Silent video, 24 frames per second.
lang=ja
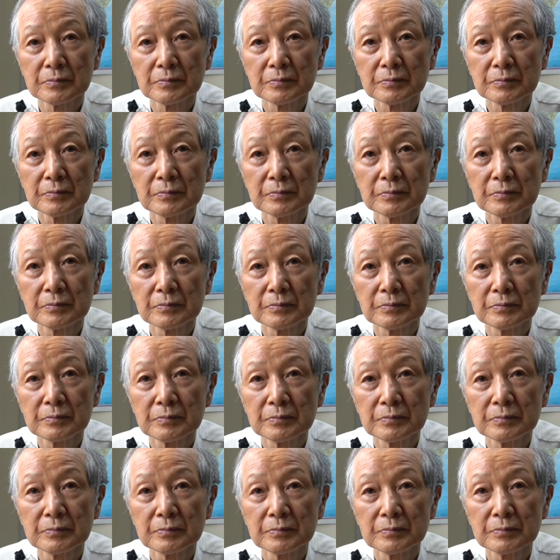は
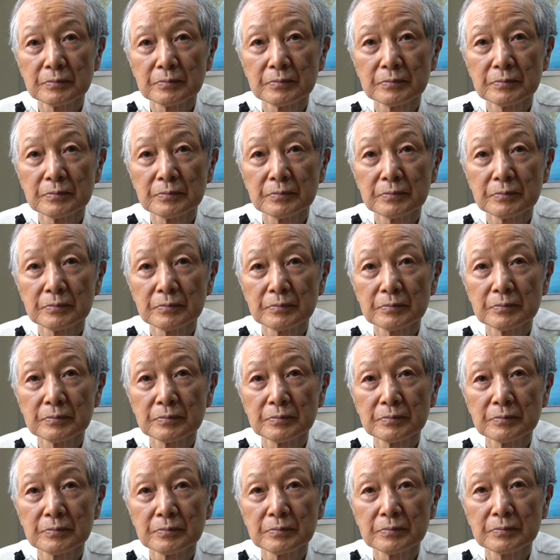生で食べてもいいん
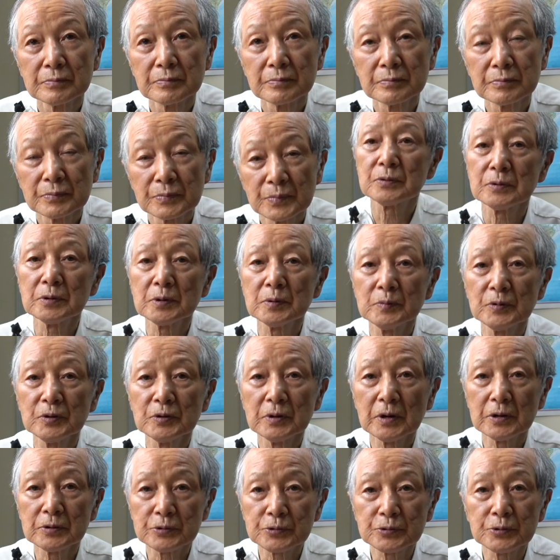ですね。これも
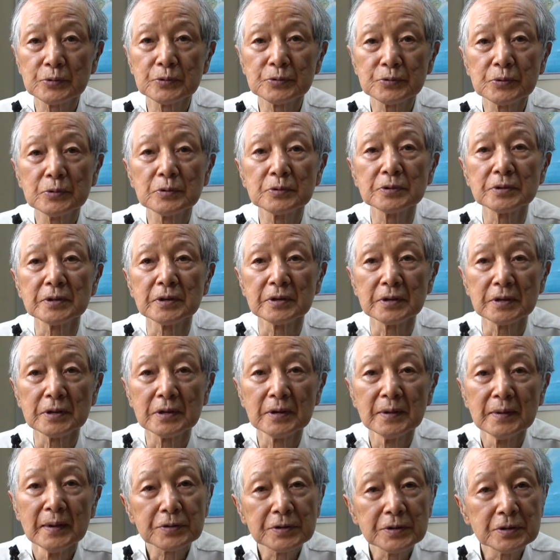その通りでね、
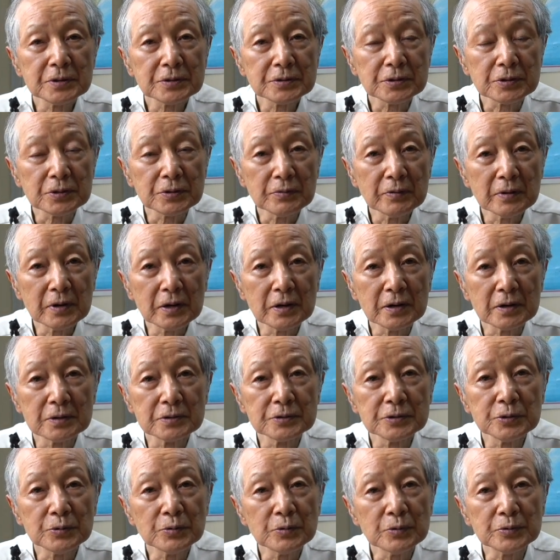ケイシーは
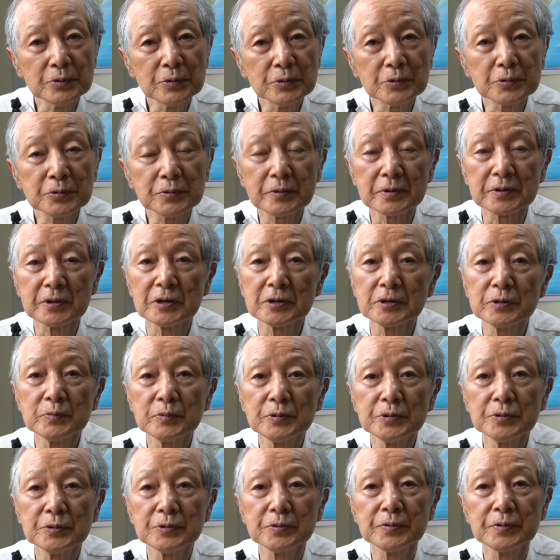日本のことは何も
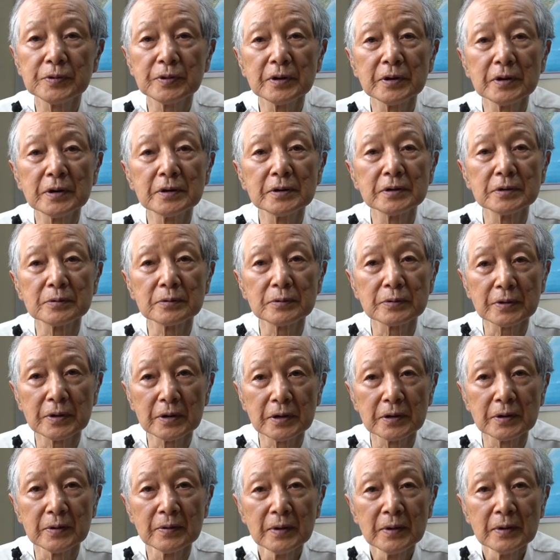言ってないの
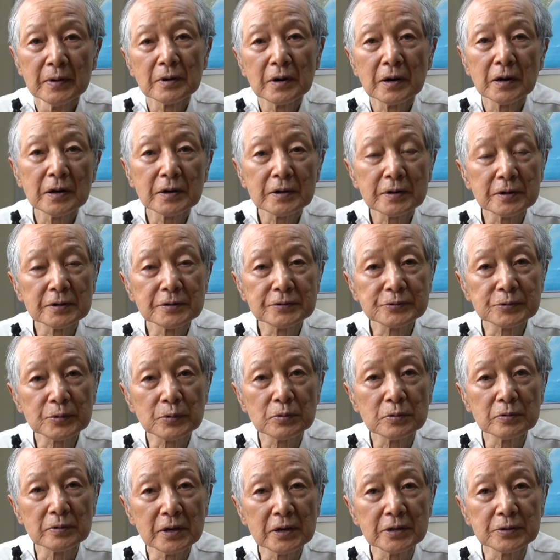で、
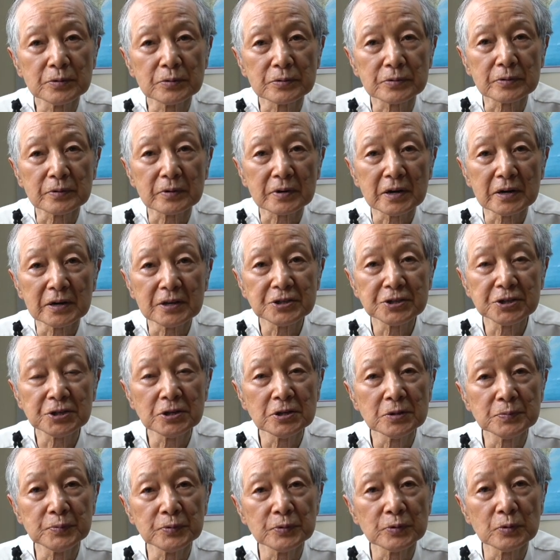アーカンソーレッドとかね、
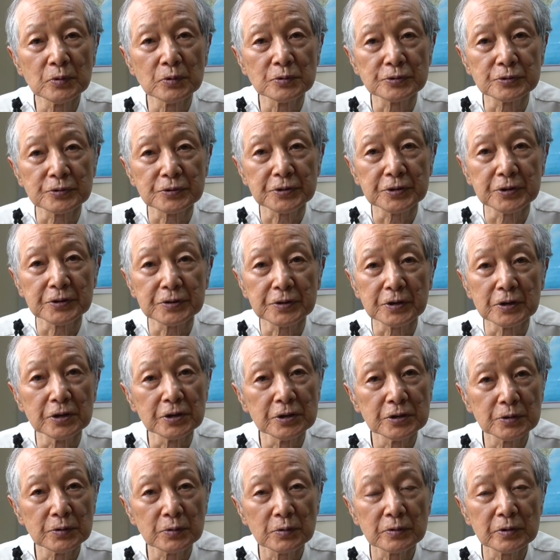シープノーズって言って
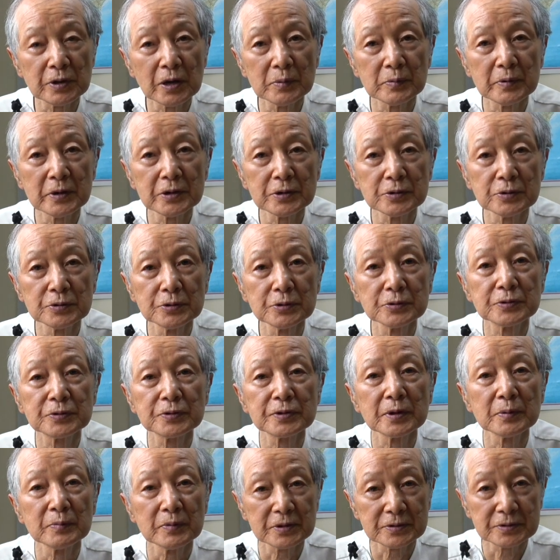リンゴの名前を言っ
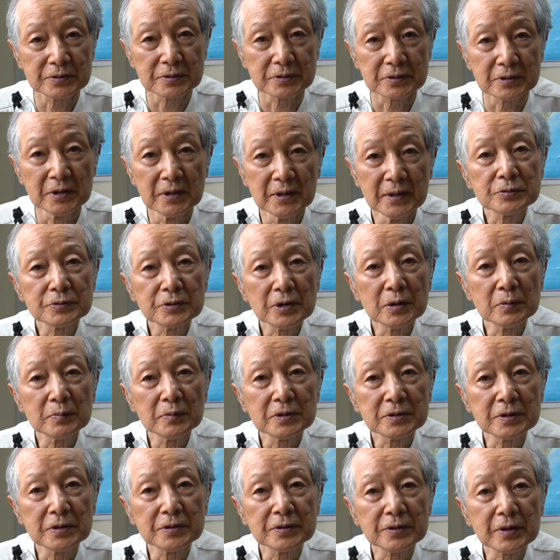てます。
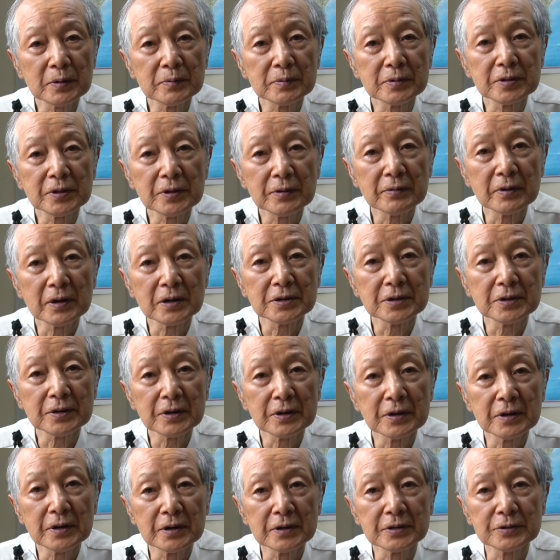生で食べてはい
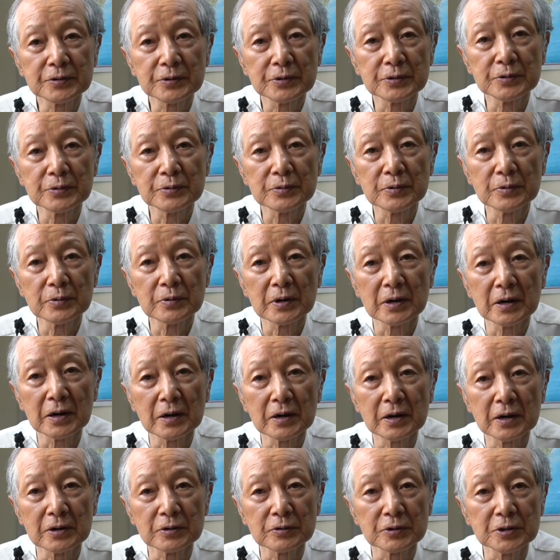けないというのが
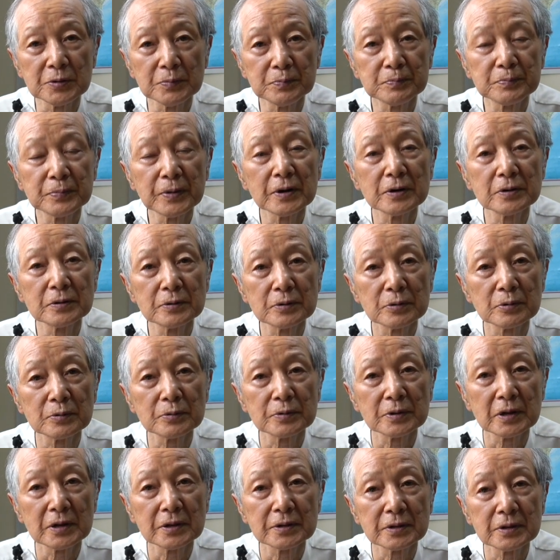一般
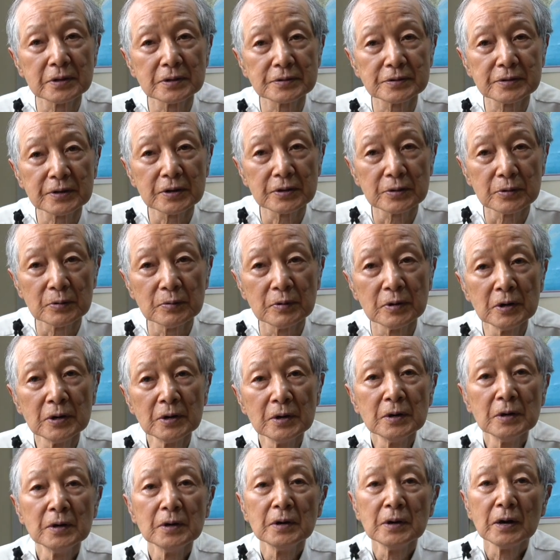論なんですけど、
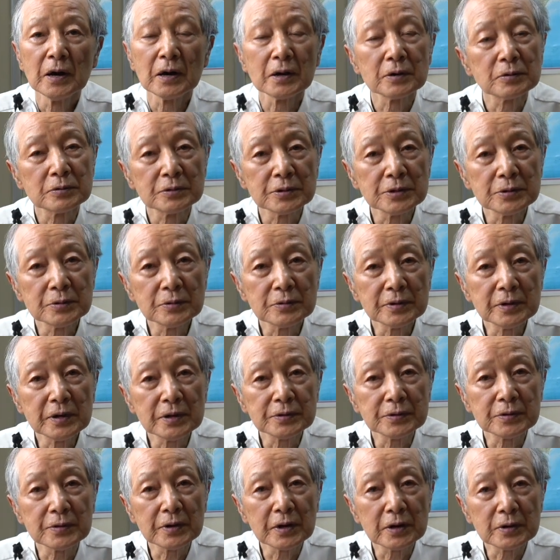
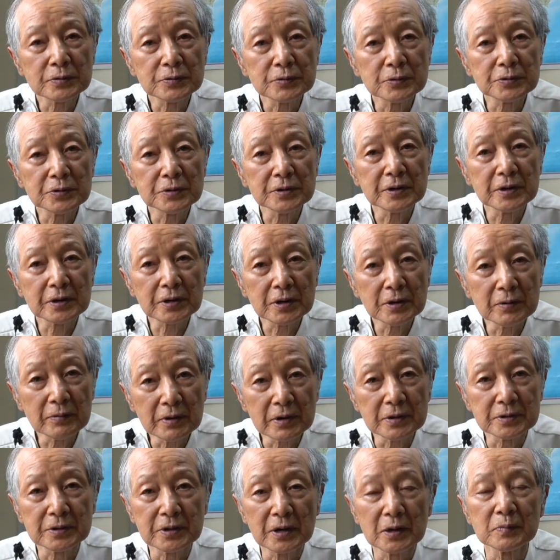リンゴダイエットやる時だけ
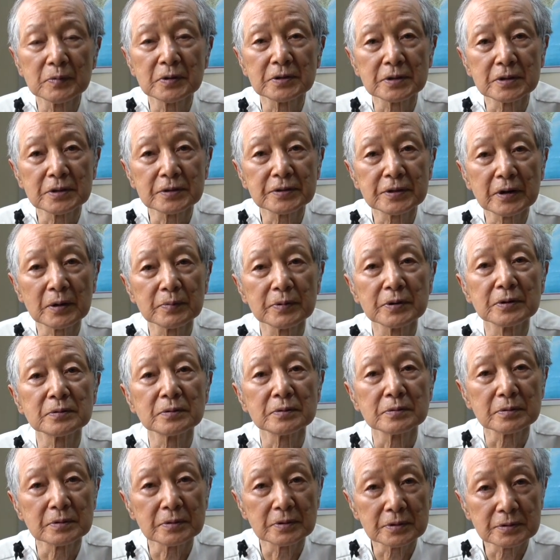は生で食べる
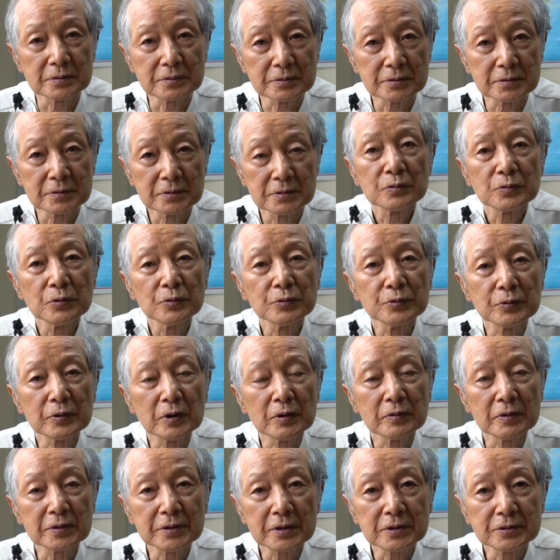んです。今度は
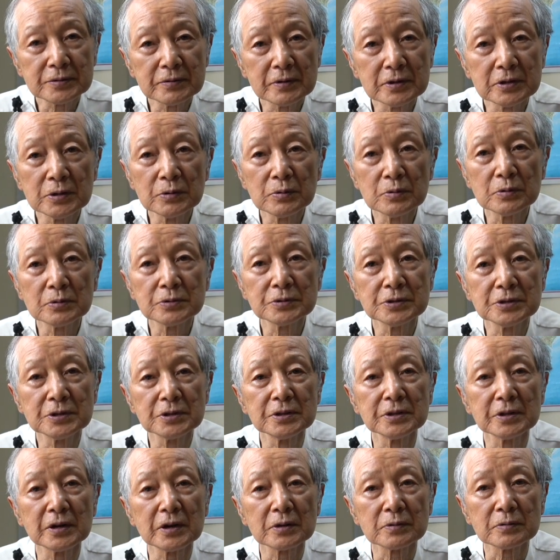私は日本
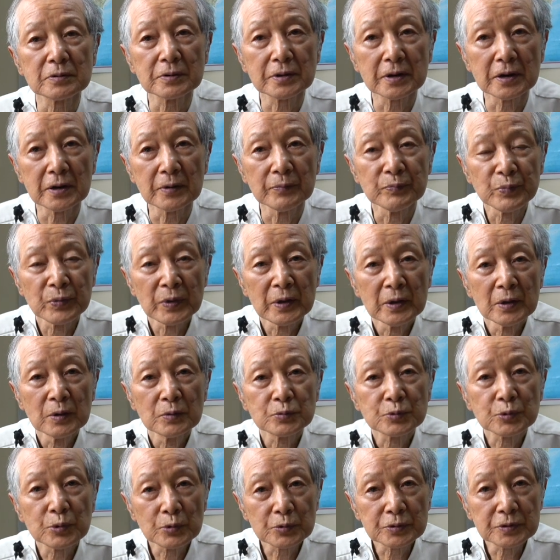人なので、
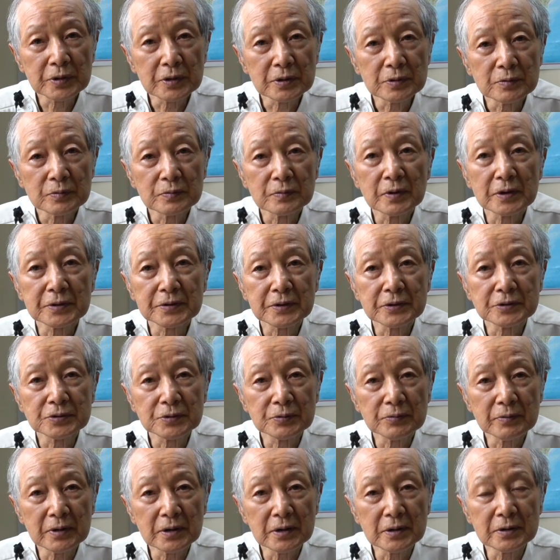当然私
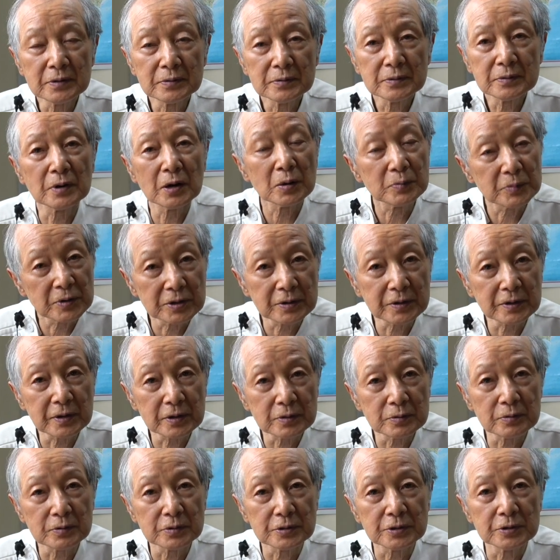はアメリカ
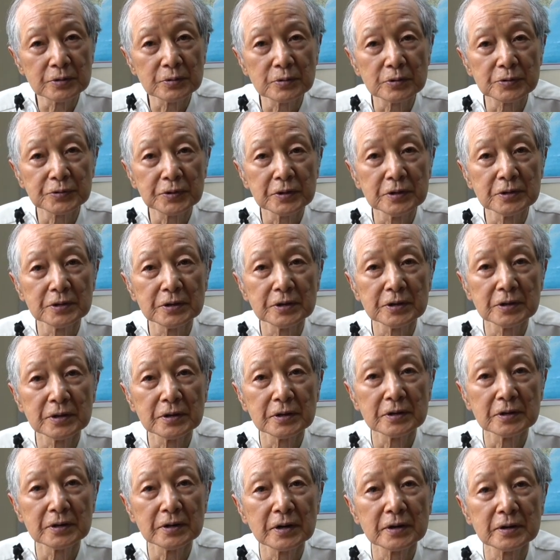のリンゴを手に
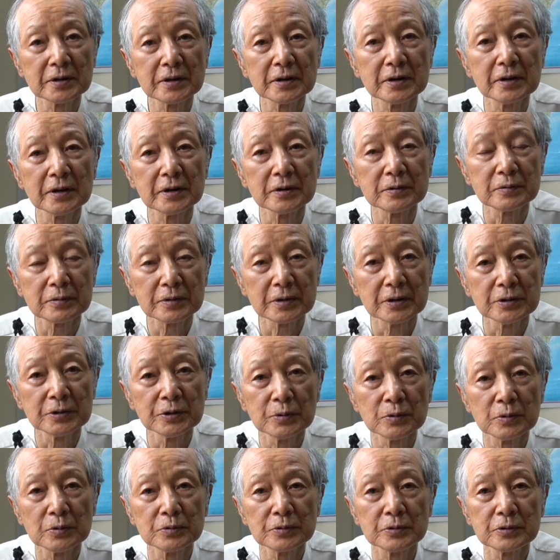入れられないので、日
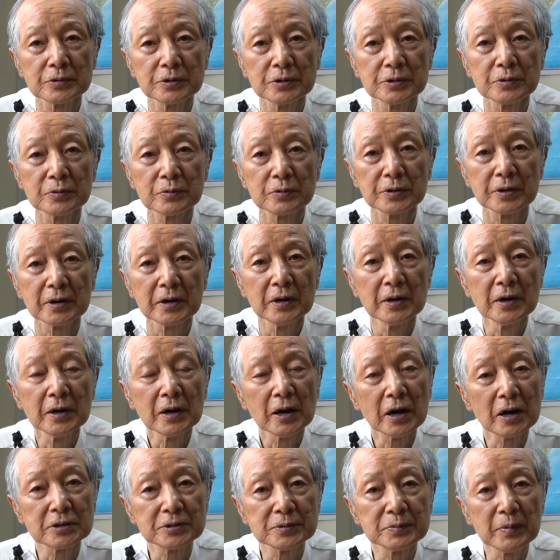本のリンゴで
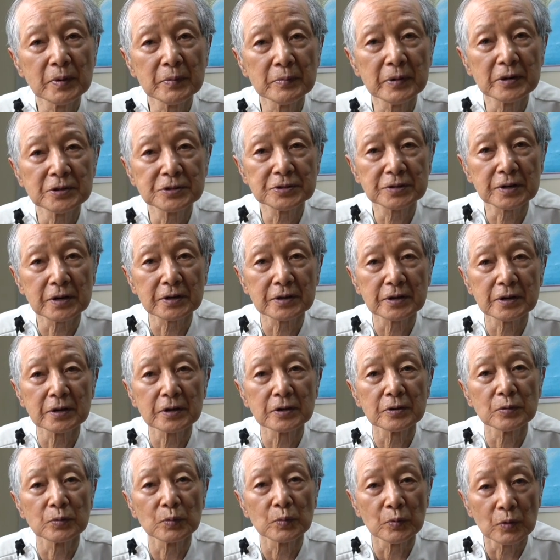始めましたけ
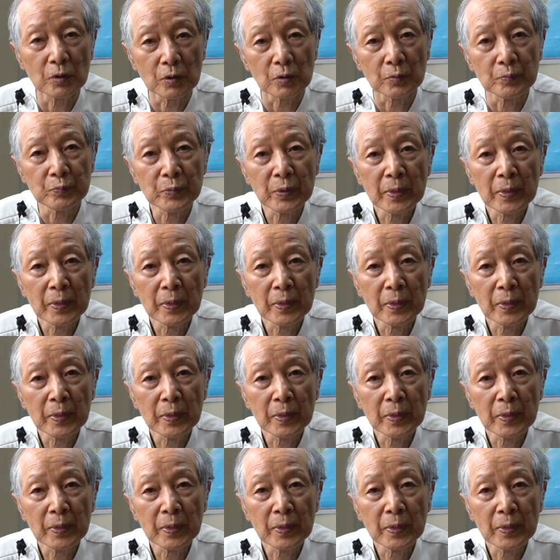れども、